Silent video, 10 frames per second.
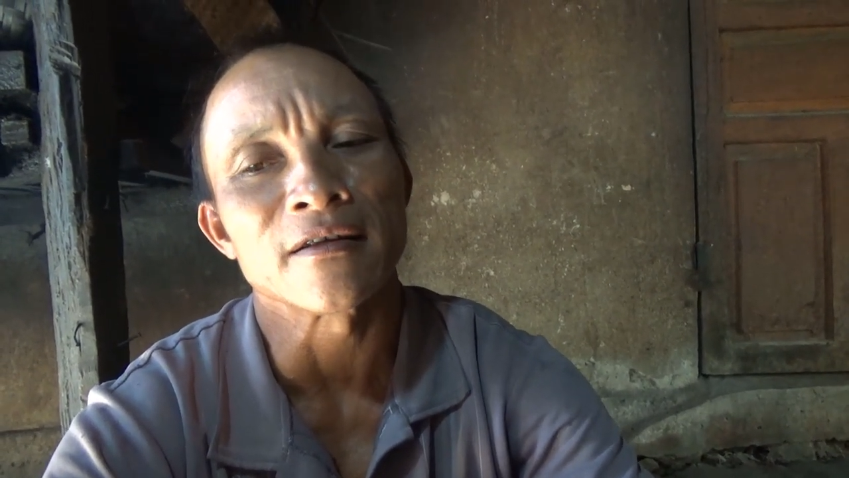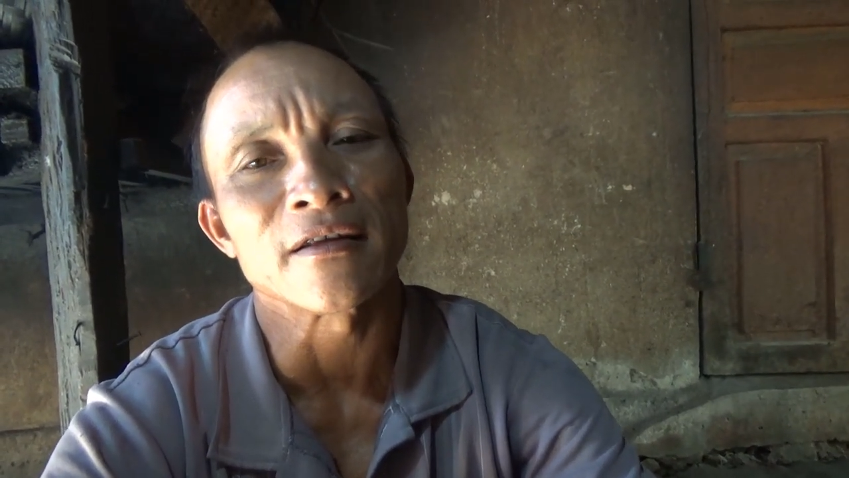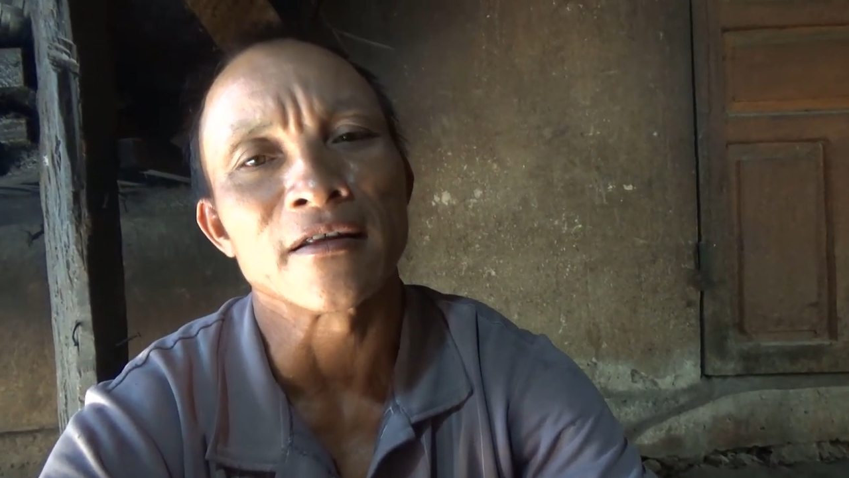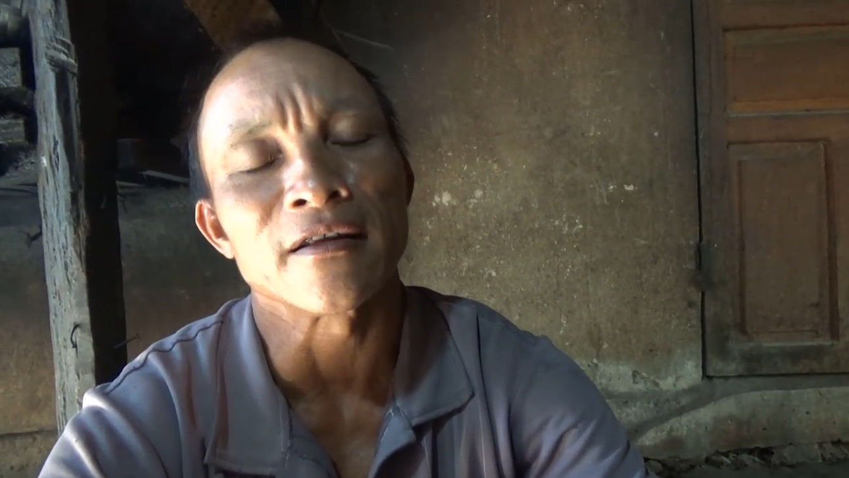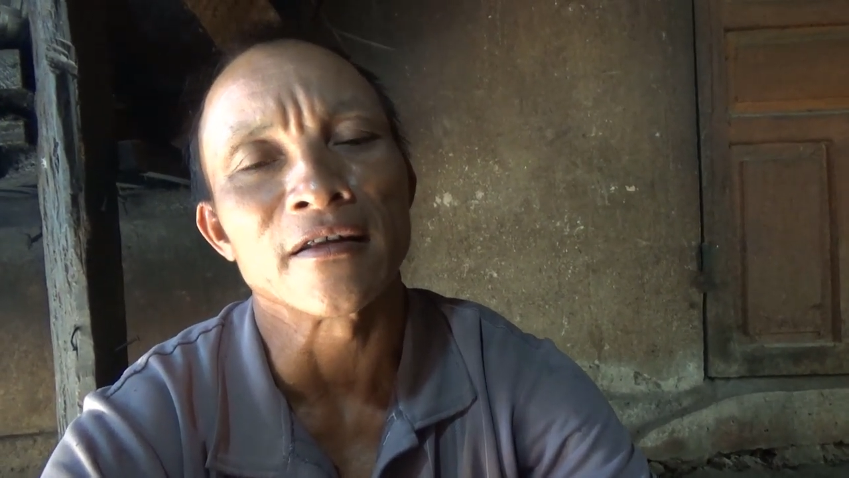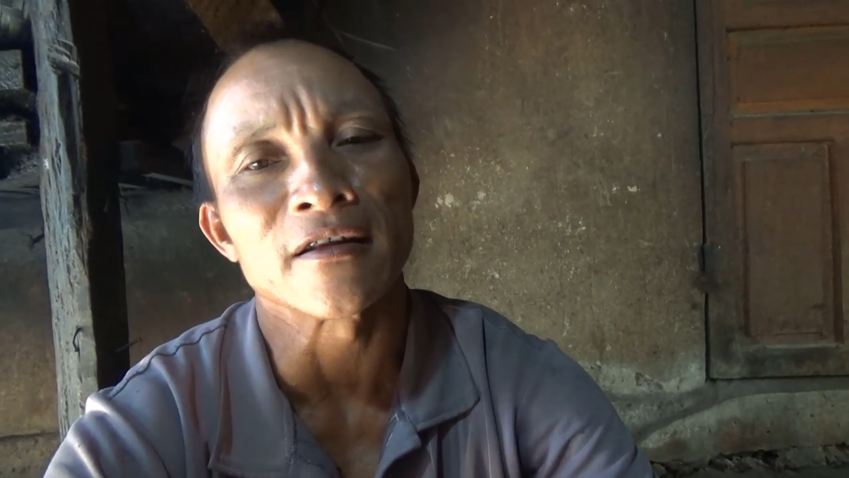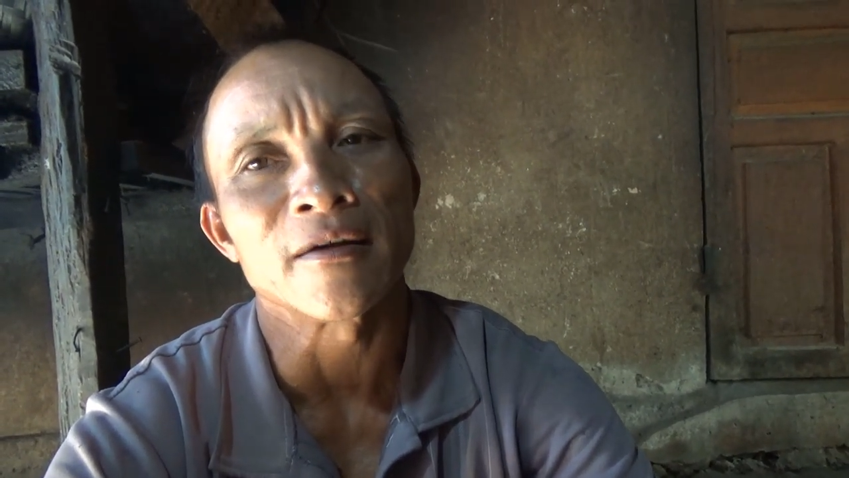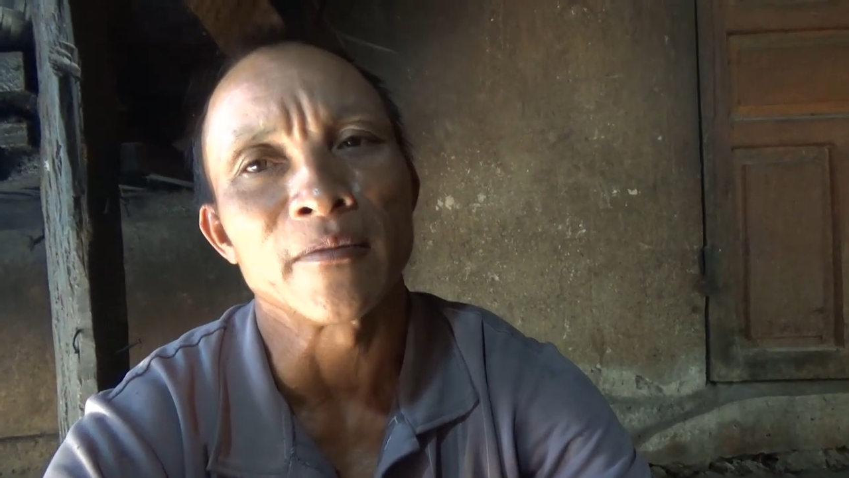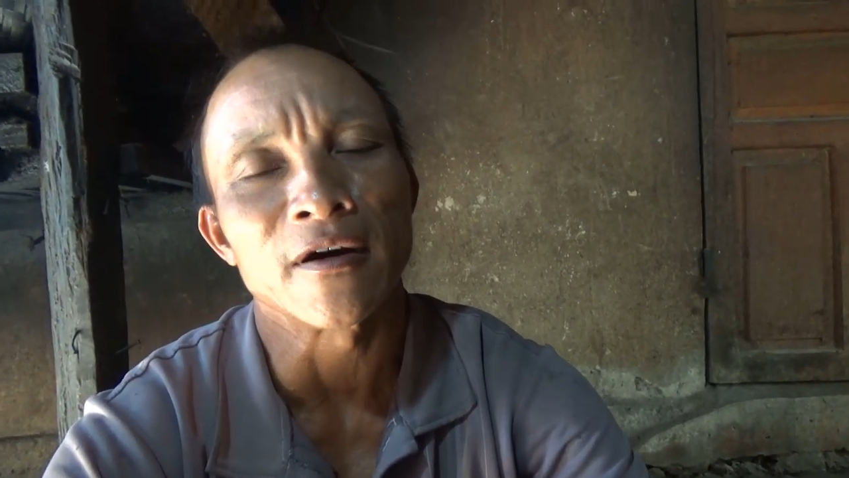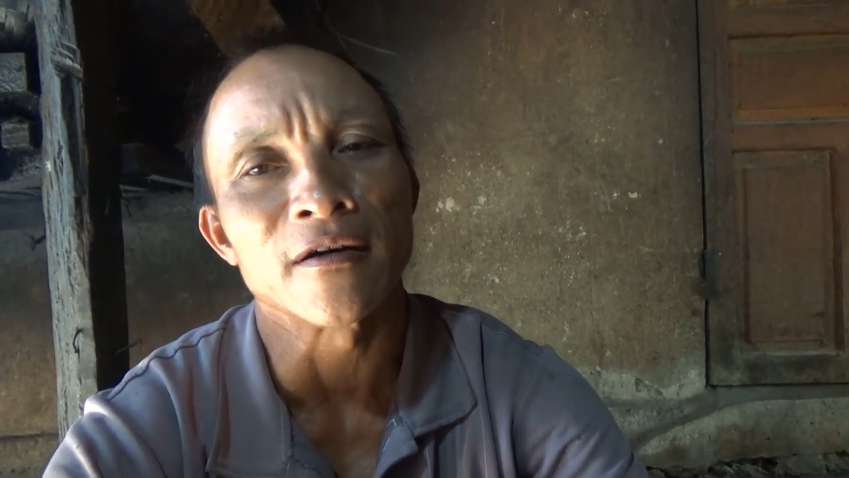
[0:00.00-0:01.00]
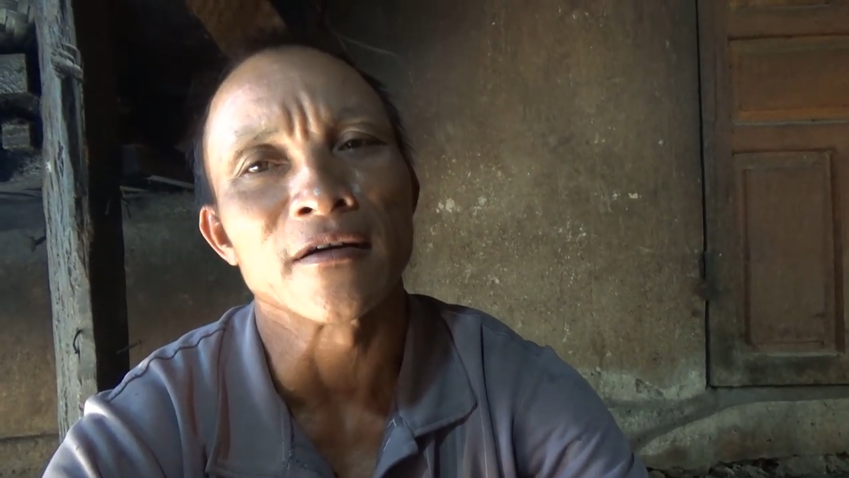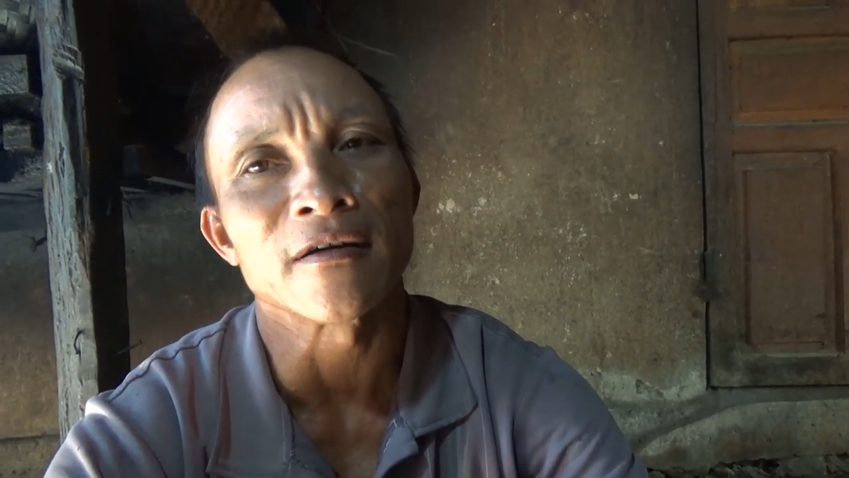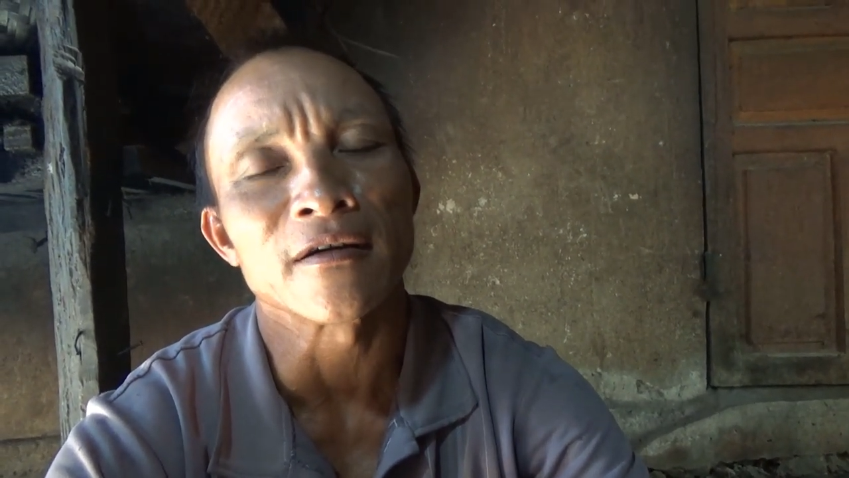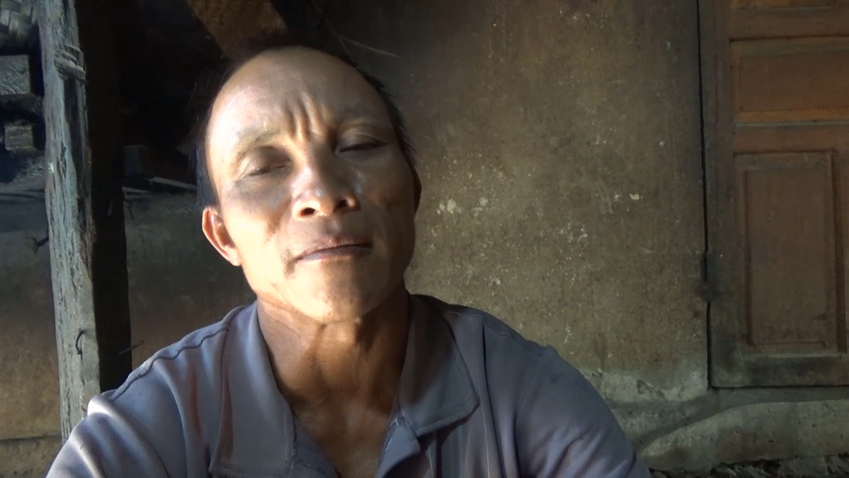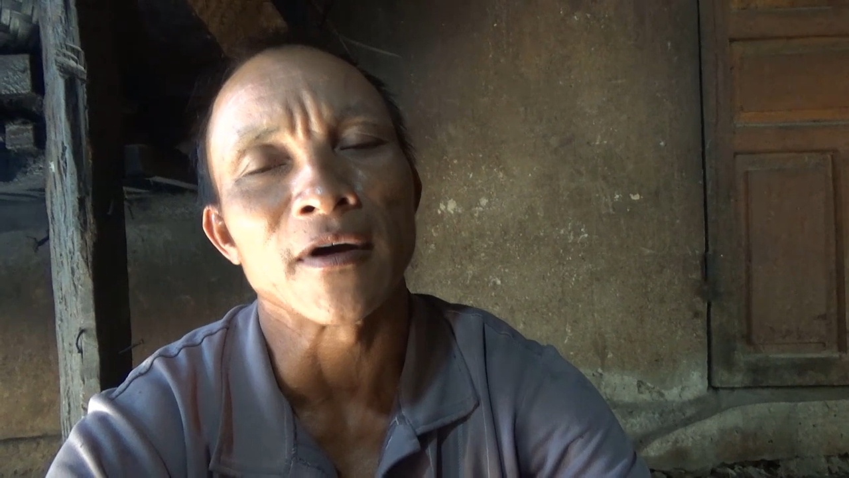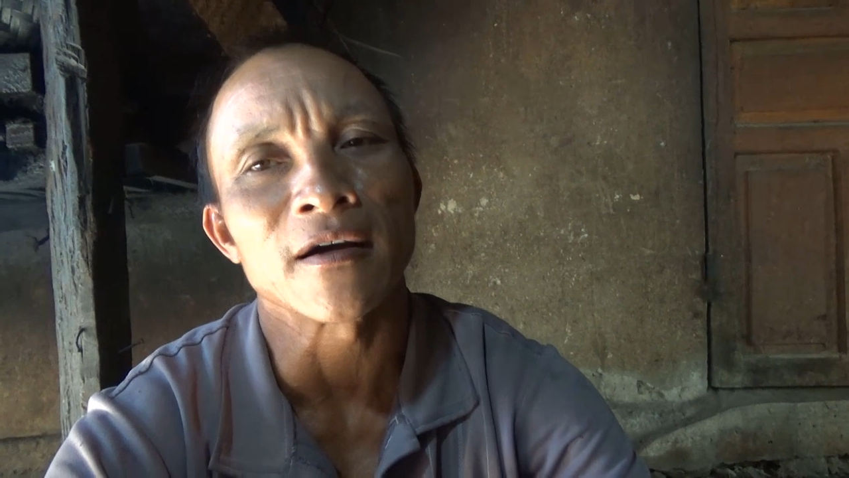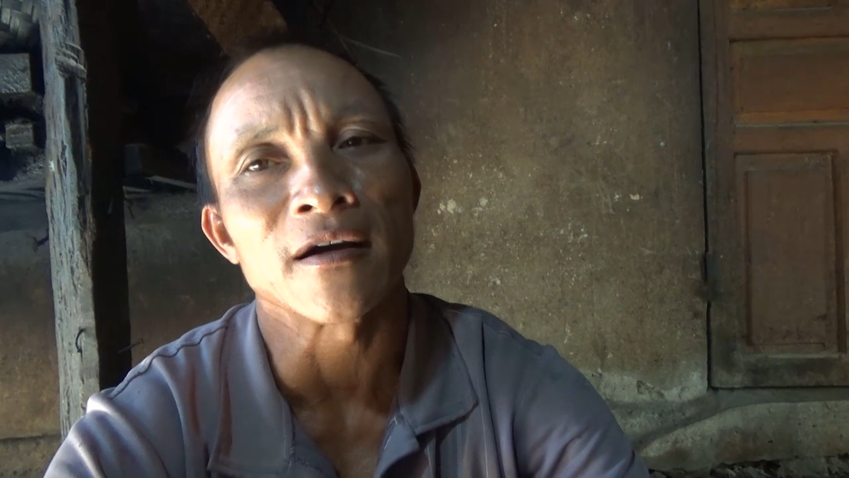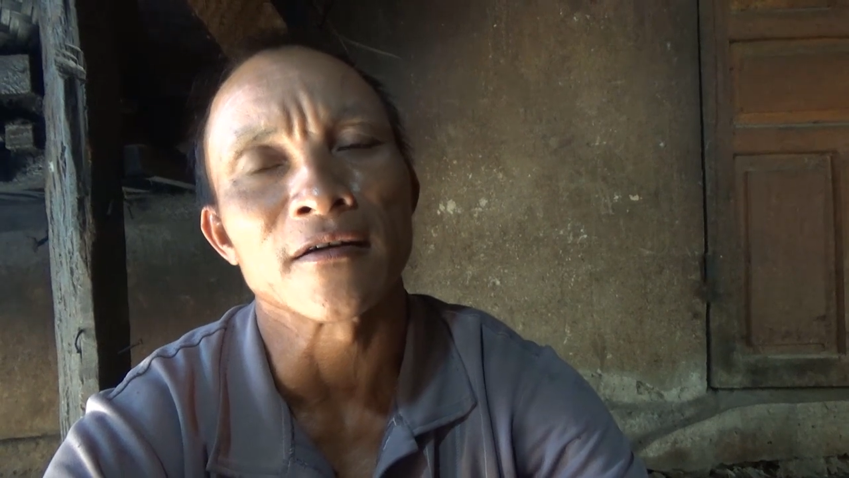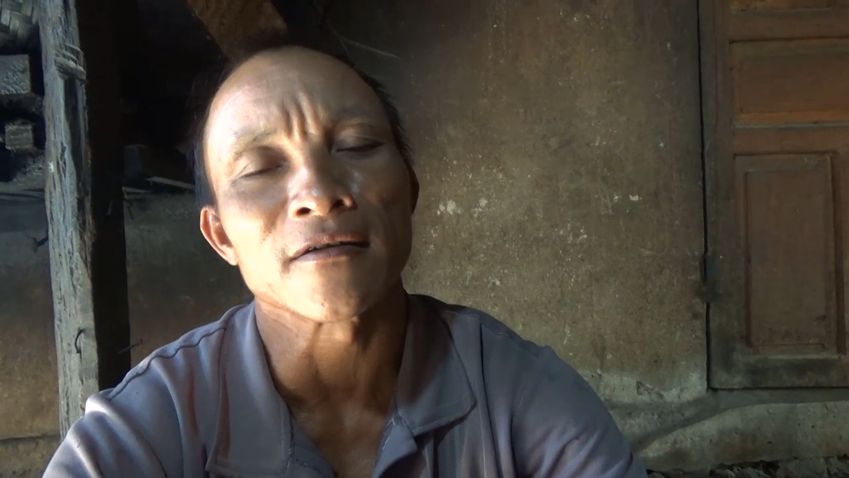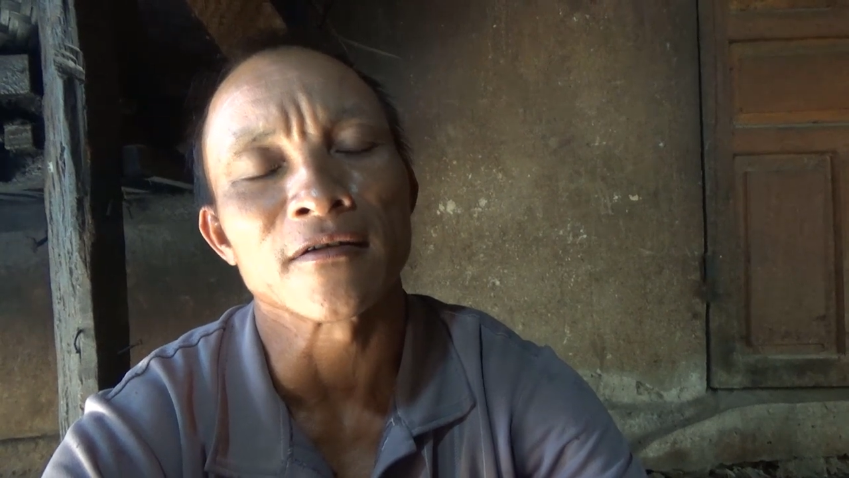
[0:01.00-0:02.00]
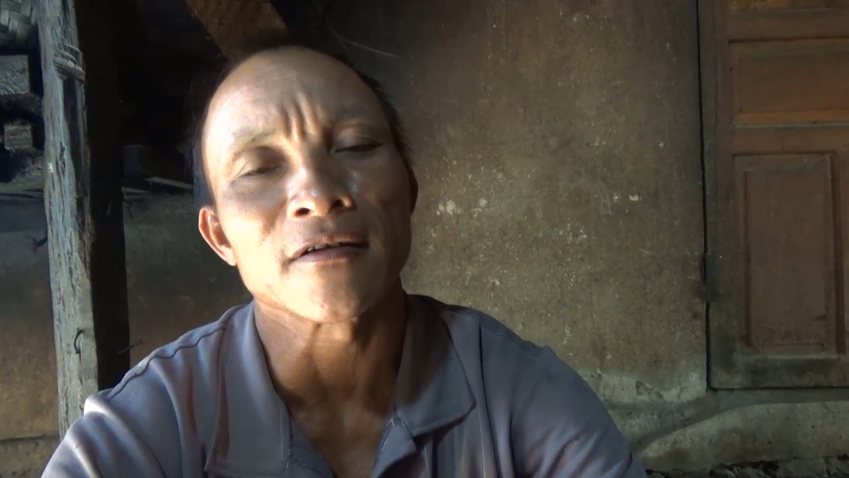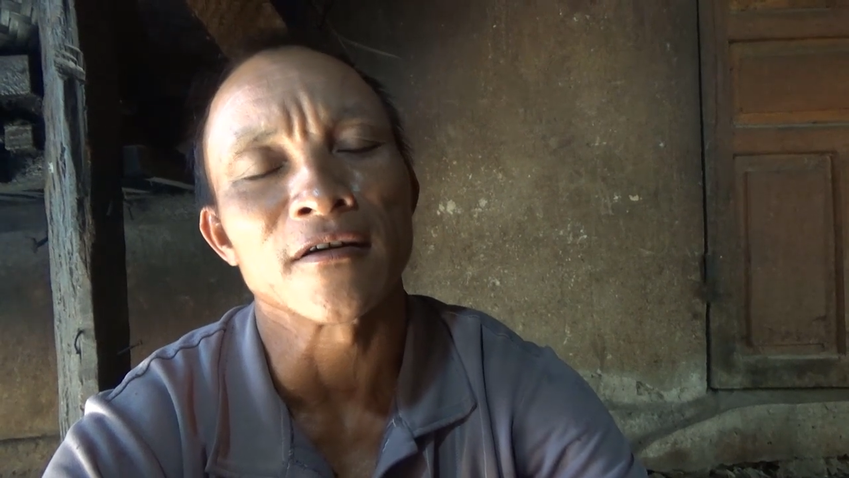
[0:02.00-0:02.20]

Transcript: gia đình xin cảm ơn bà con